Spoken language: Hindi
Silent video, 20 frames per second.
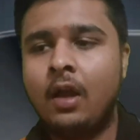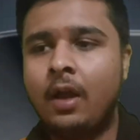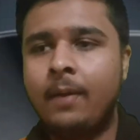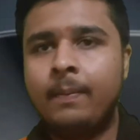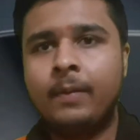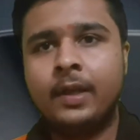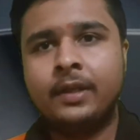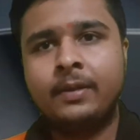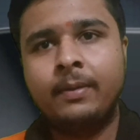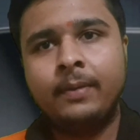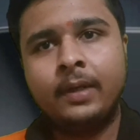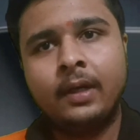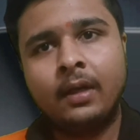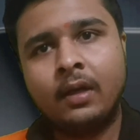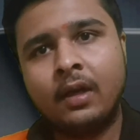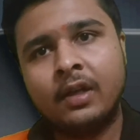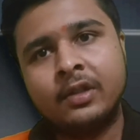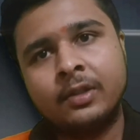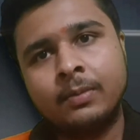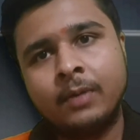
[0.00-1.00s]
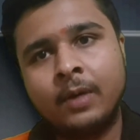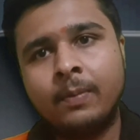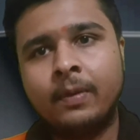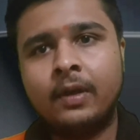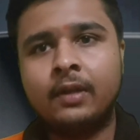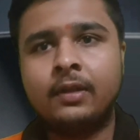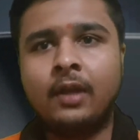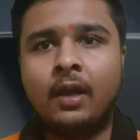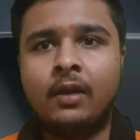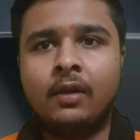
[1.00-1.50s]
अब ऐसे में ना कस्टमर
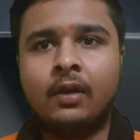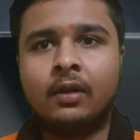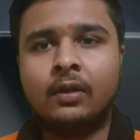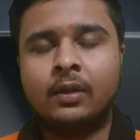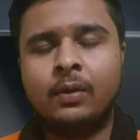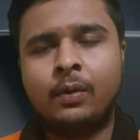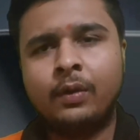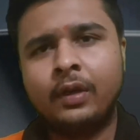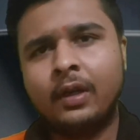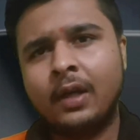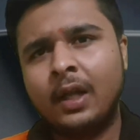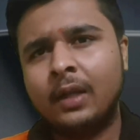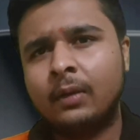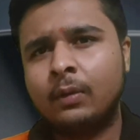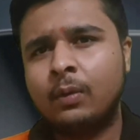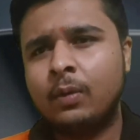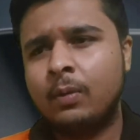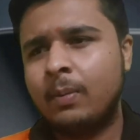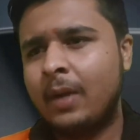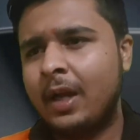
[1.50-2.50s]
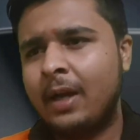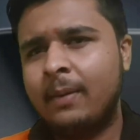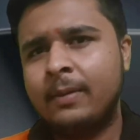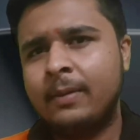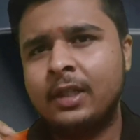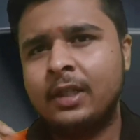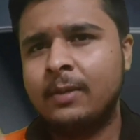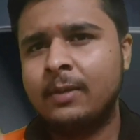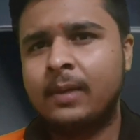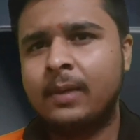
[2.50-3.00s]
परेशान करते हैं और ये रात को बारह
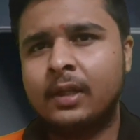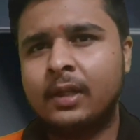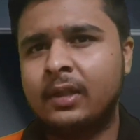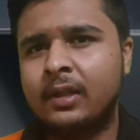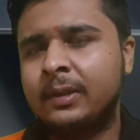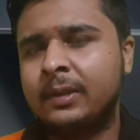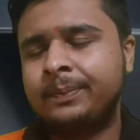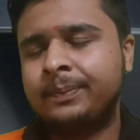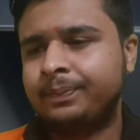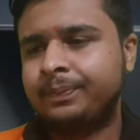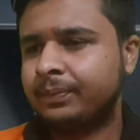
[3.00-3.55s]
बजे की बात है